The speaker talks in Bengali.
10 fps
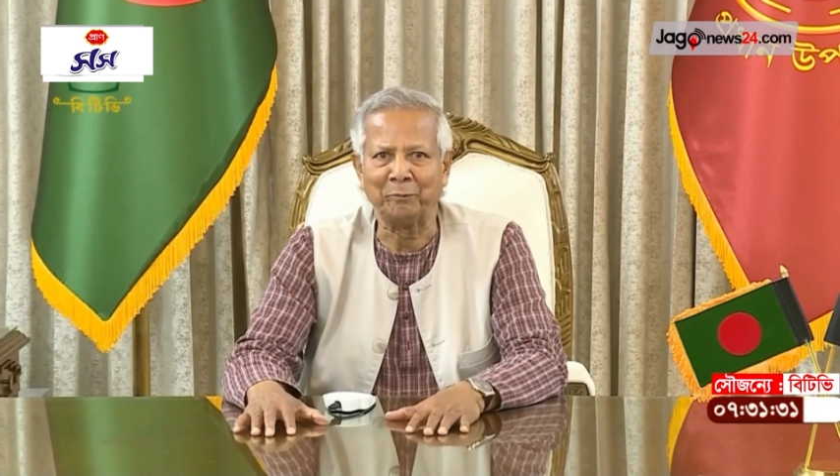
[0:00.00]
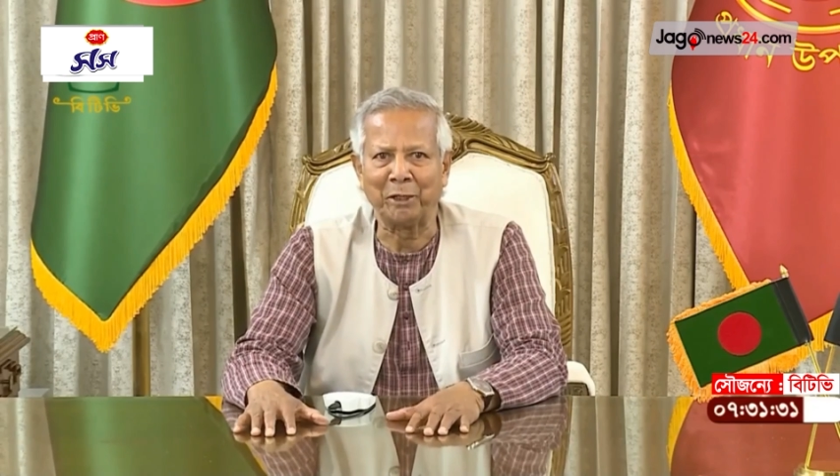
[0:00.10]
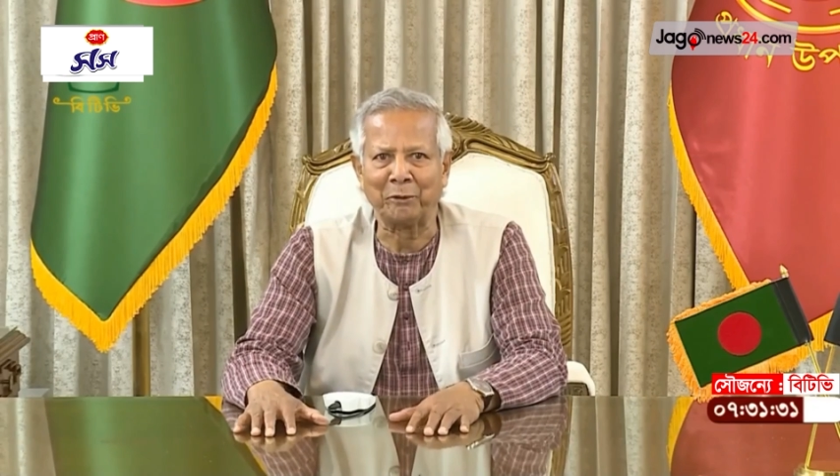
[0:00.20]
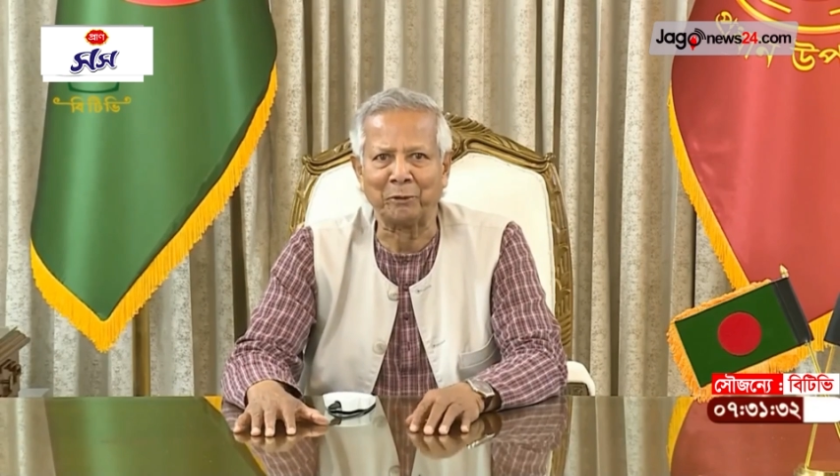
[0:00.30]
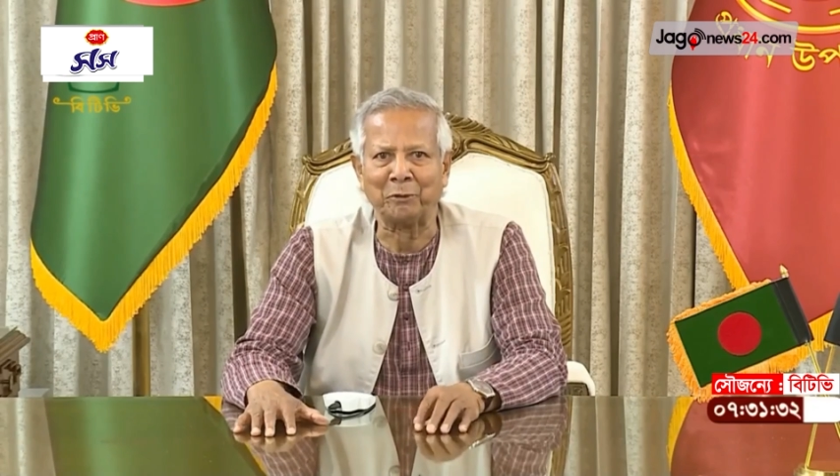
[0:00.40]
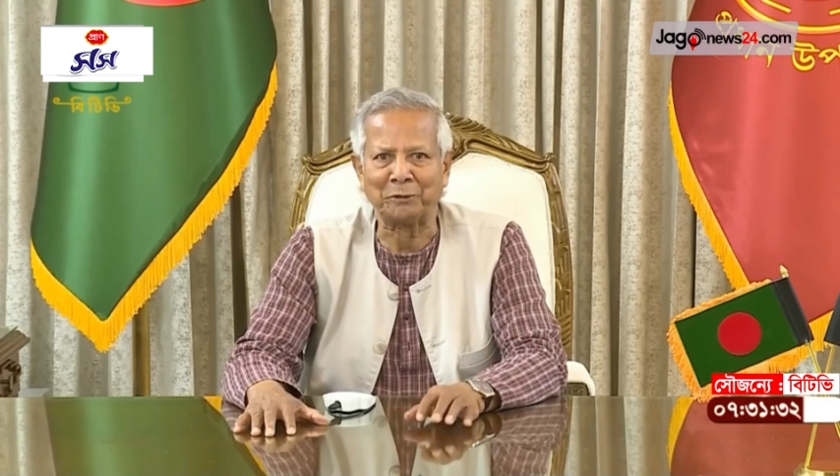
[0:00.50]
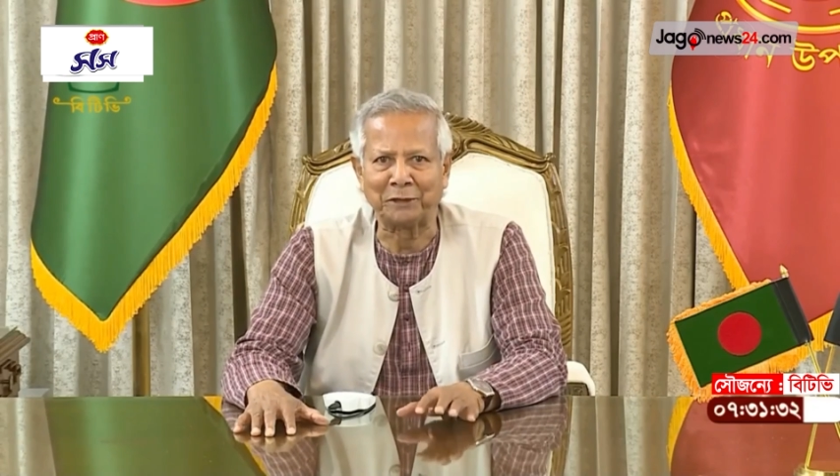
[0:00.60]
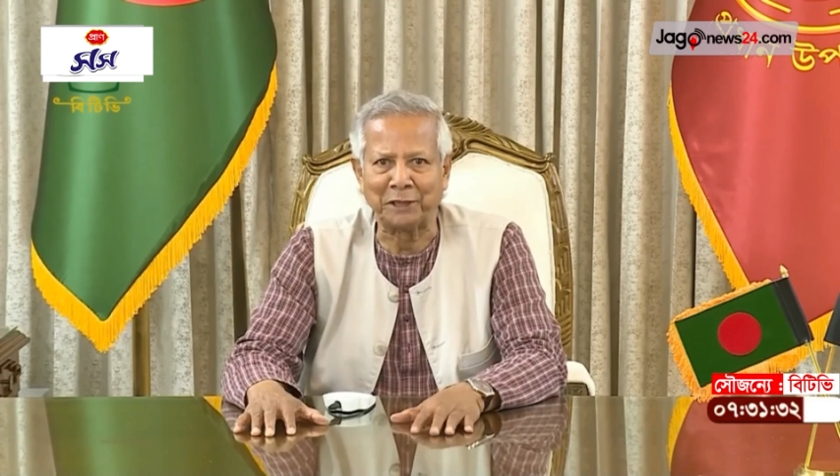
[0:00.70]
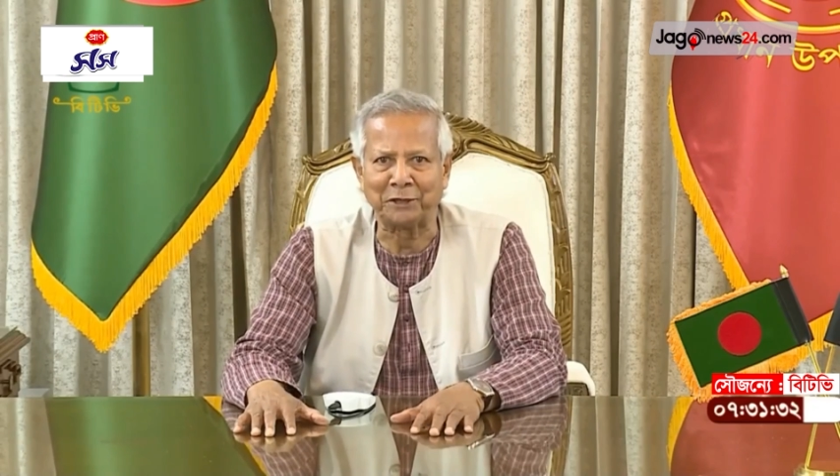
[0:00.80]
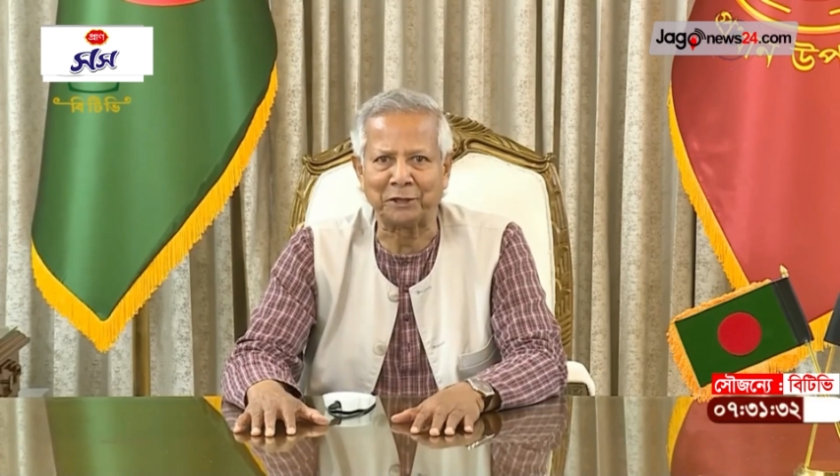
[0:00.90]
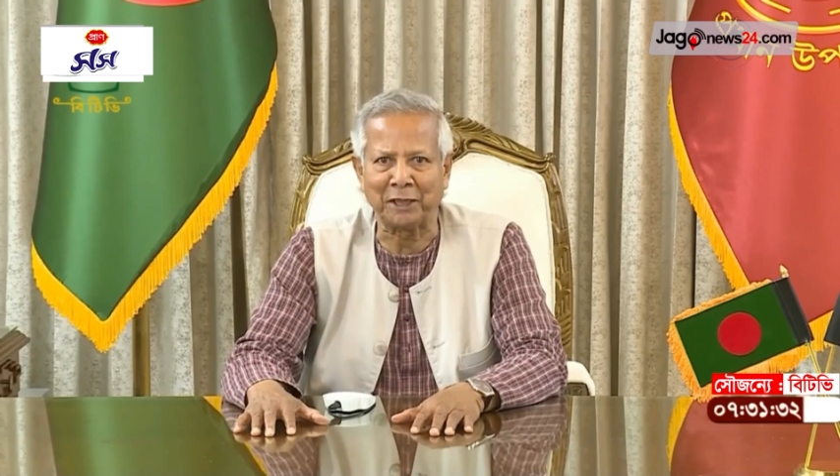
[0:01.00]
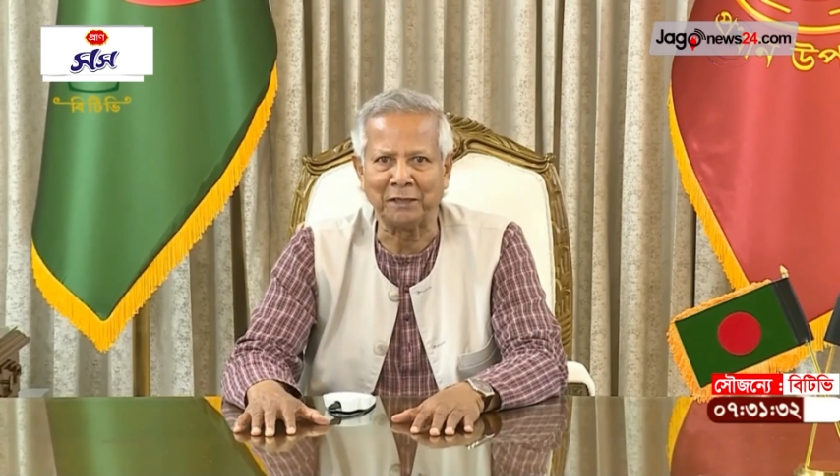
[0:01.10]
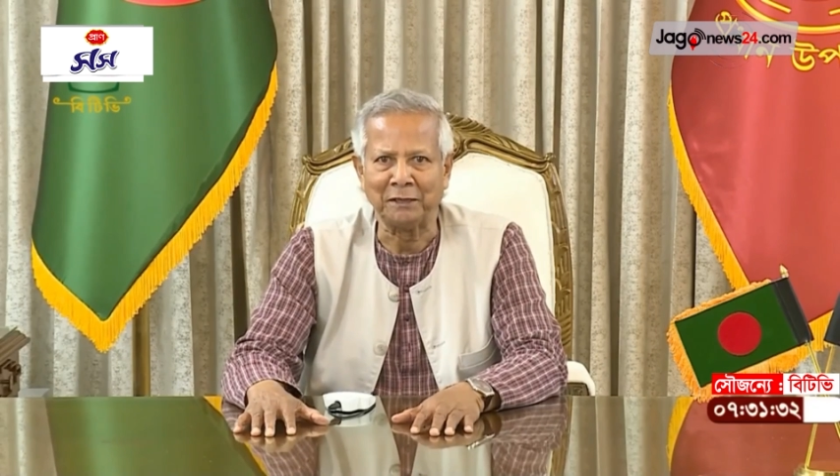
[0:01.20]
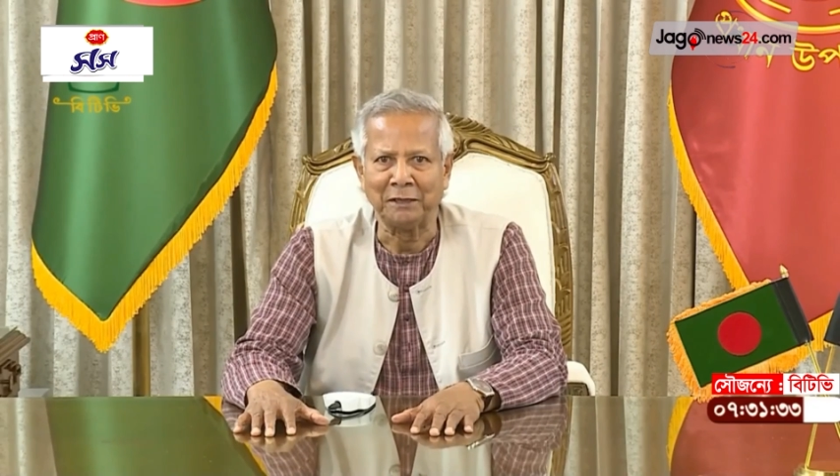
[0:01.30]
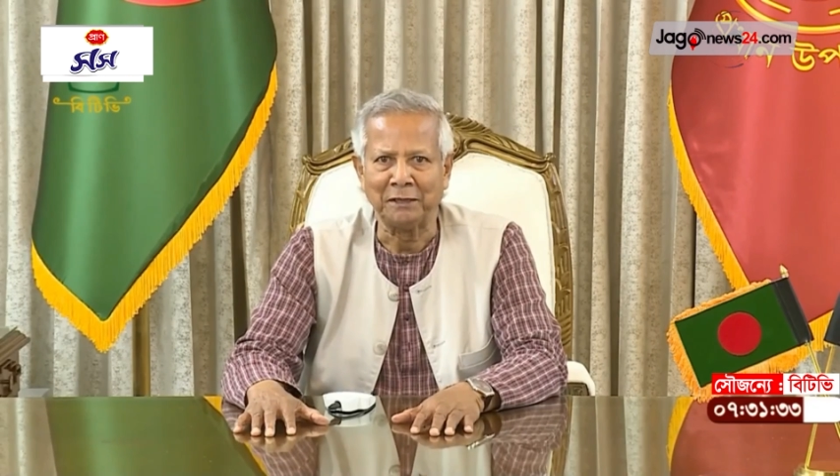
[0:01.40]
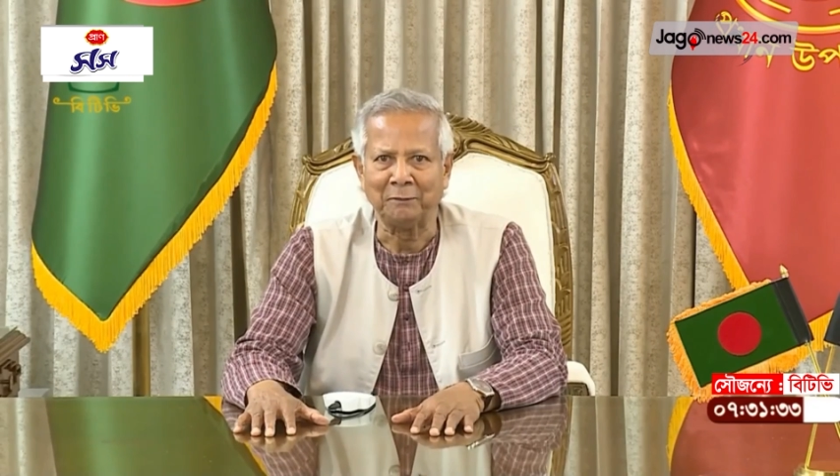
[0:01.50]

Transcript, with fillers: এবং ব্যয়বহুল চিকিৎসা